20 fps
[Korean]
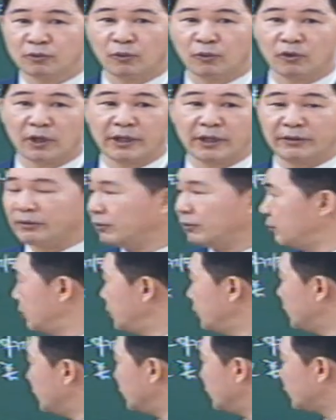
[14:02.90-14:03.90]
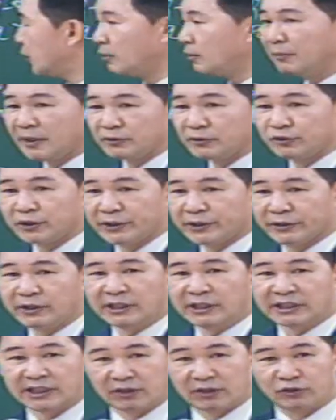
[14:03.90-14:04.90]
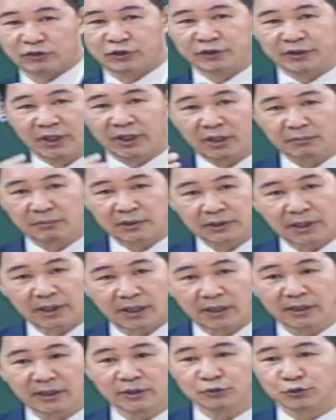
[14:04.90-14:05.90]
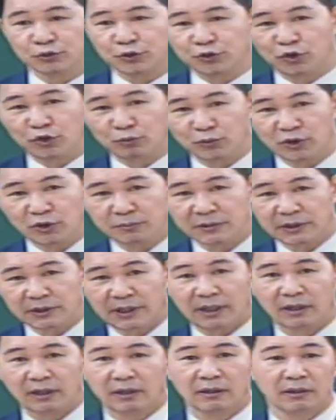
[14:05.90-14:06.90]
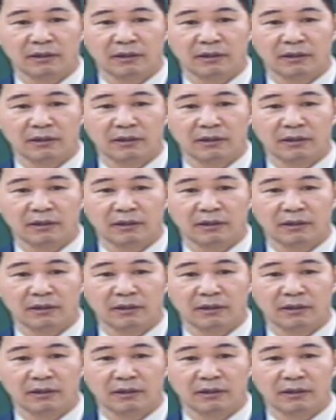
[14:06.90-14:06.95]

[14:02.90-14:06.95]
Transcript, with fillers: 몰라요. 이거 설명해 줘야 돼요. 사도신경이 뭐다, 주기도문이 뭐다.